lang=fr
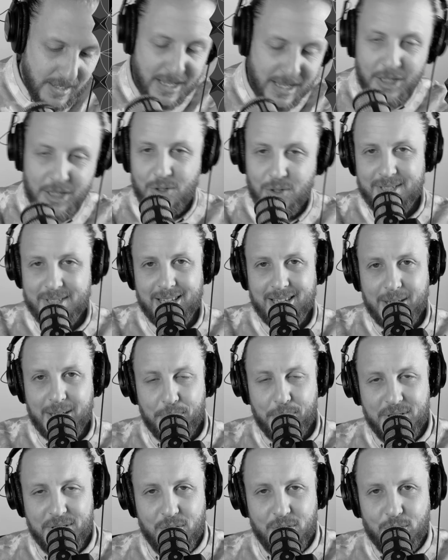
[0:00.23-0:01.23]
Dans cet
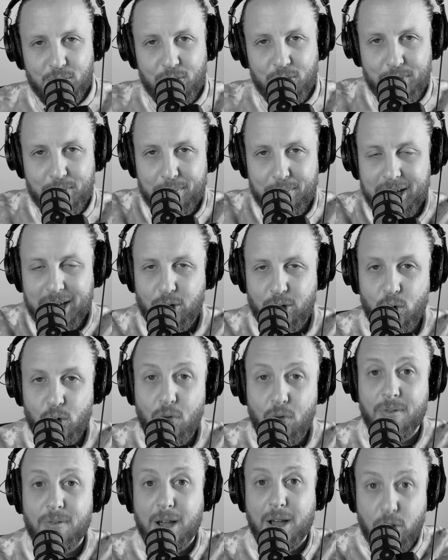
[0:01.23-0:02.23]
épisode de Mes
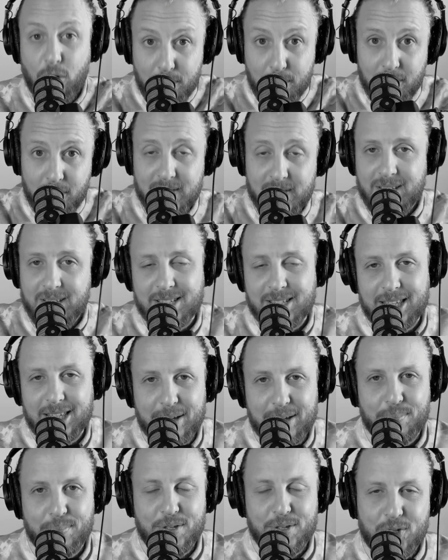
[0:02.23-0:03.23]
Bricolos, on va commencer cet
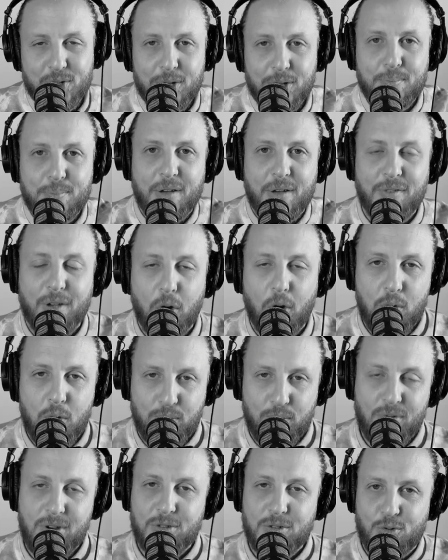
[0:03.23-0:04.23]
épisode par faire le
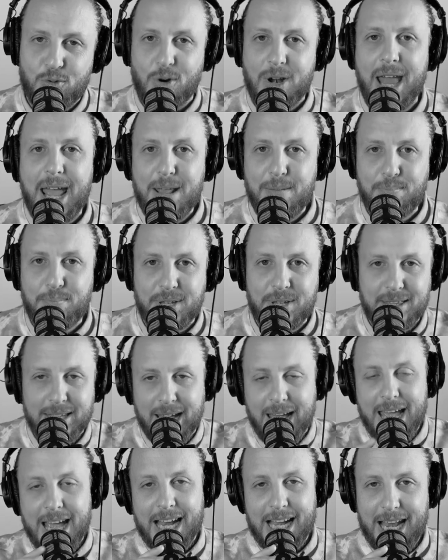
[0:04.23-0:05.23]
point sur l'IPIN.
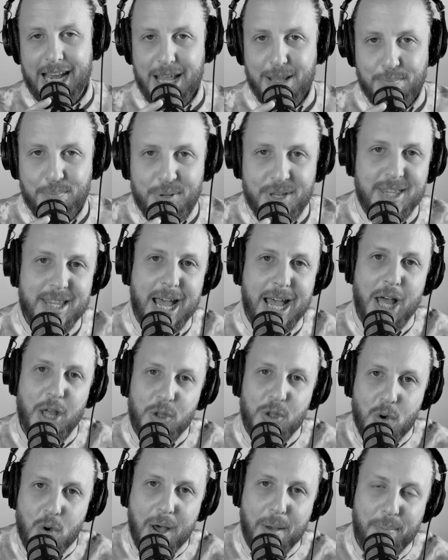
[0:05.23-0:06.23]
L'IPIN,
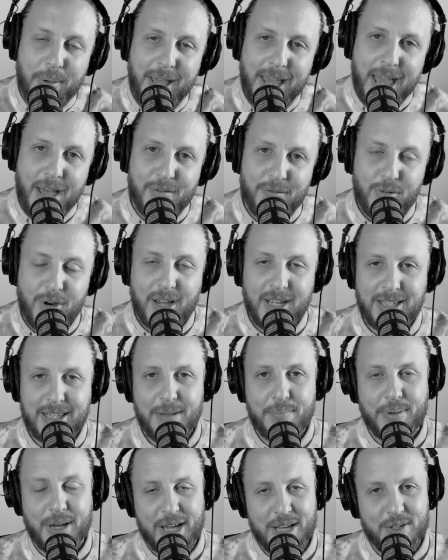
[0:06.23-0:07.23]
un an après avoir
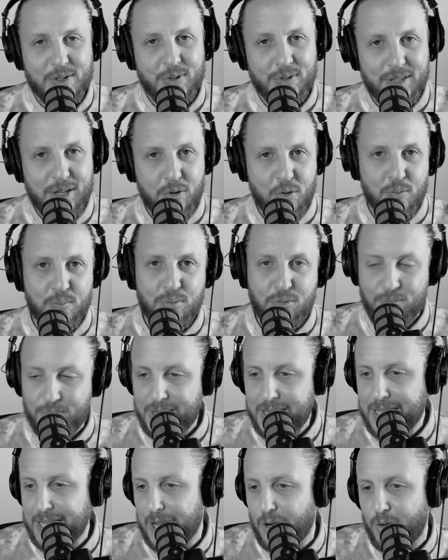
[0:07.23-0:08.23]
été présenté au
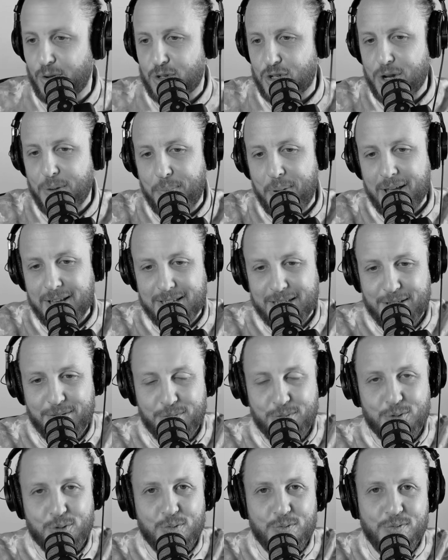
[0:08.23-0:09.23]
public. Alors, je ne sais pas si
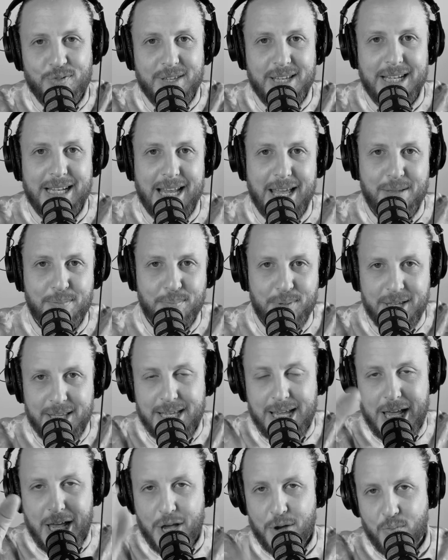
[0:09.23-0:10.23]
vous vous souvenez de l'IPIN.
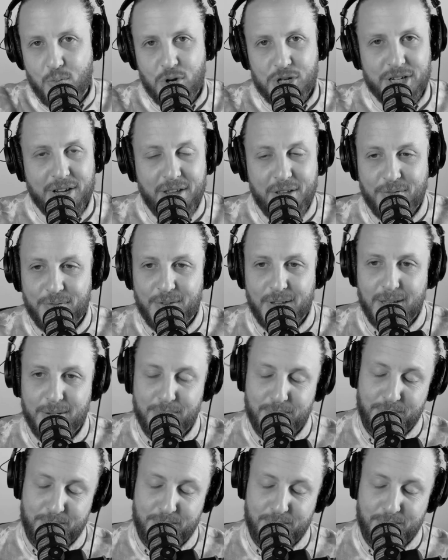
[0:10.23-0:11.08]
Moi, j'avais fait